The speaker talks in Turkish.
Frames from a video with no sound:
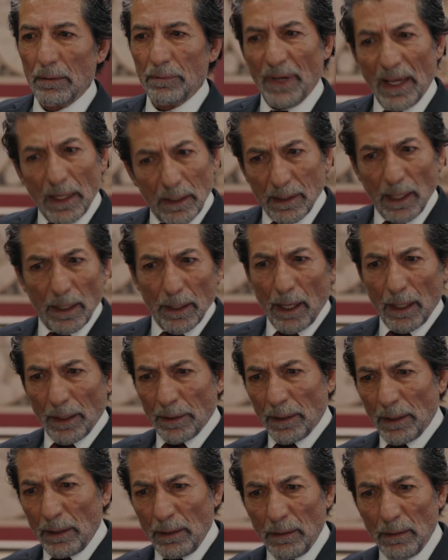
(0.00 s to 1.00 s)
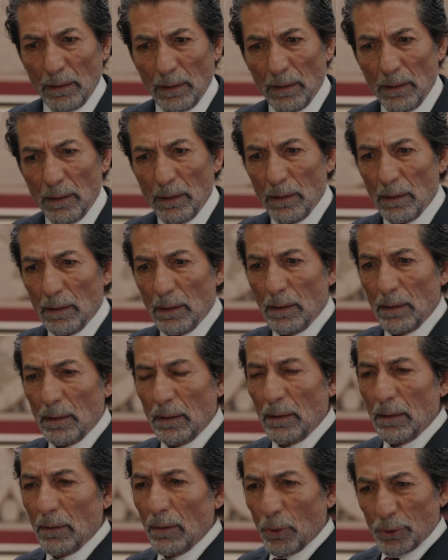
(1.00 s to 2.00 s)
Ver kararını.
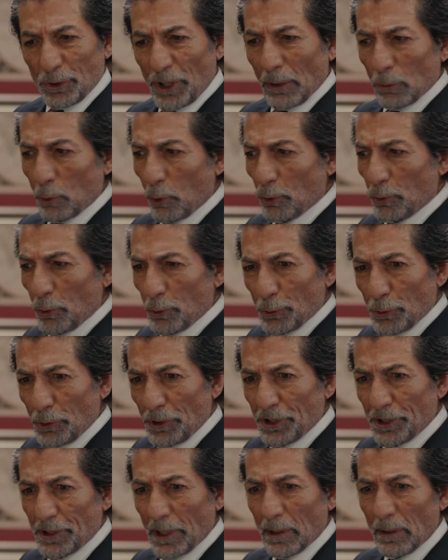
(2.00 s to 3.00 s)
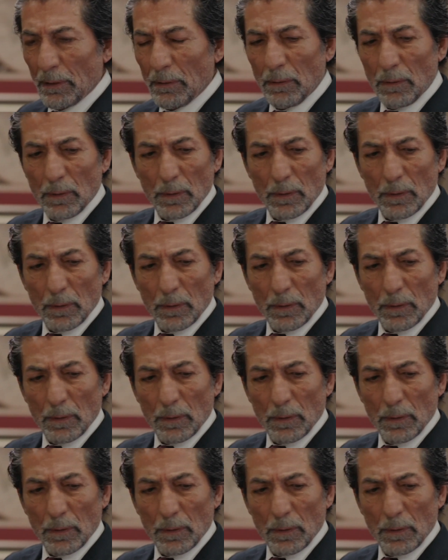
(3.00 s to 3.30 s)
Ozan kurtulsun işte.